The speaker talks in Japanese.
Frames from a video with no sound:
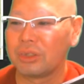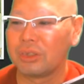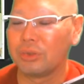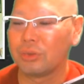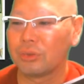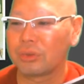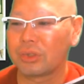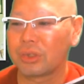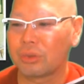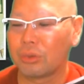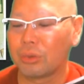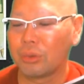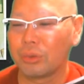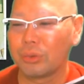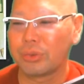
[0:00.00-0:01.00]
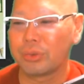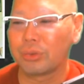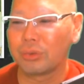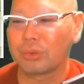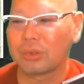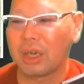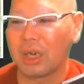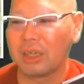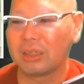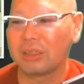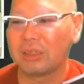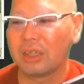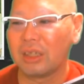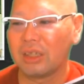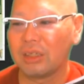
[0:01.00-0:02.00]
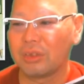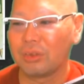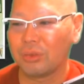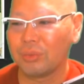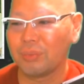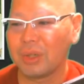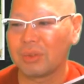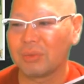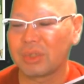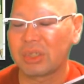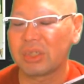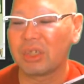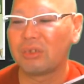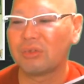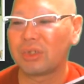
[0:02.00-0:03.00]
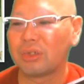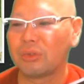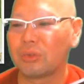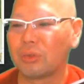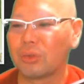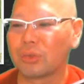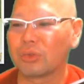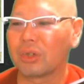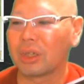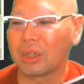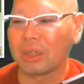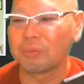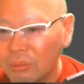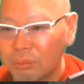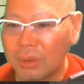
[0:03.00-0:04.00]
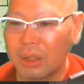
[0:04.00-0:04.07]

自動車工場関係のまあまあ下請けの工場かな